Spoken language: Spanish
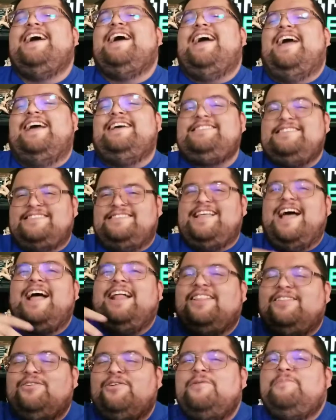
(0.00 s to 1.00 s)
es
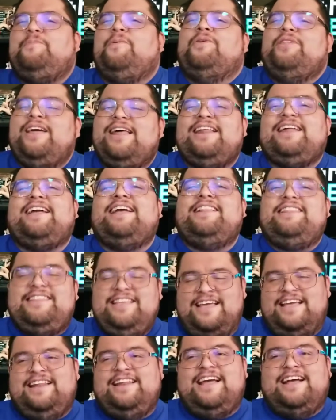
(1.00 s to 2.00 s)
tanto el poder que
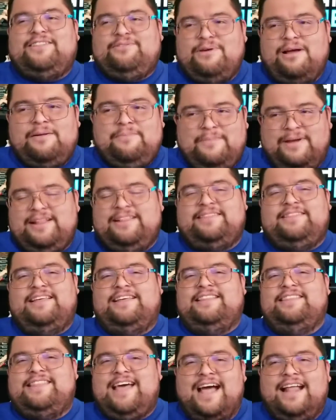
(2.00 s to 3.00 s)
tiene
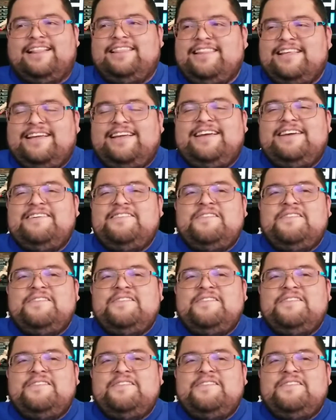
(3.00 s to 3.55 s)
actualmente Dante